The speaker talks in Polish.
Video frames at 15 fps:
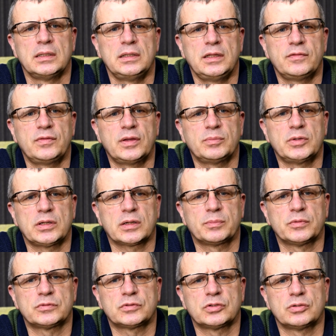Nie wiemy jak
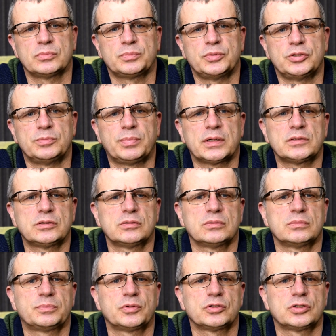postąpić.
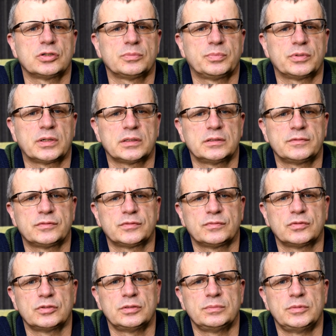Bardzo proszę o poradę w
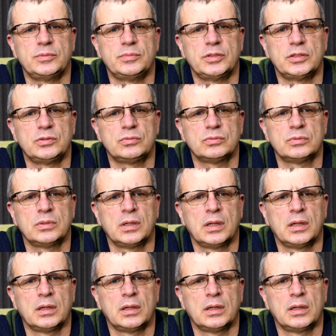swoim imieniu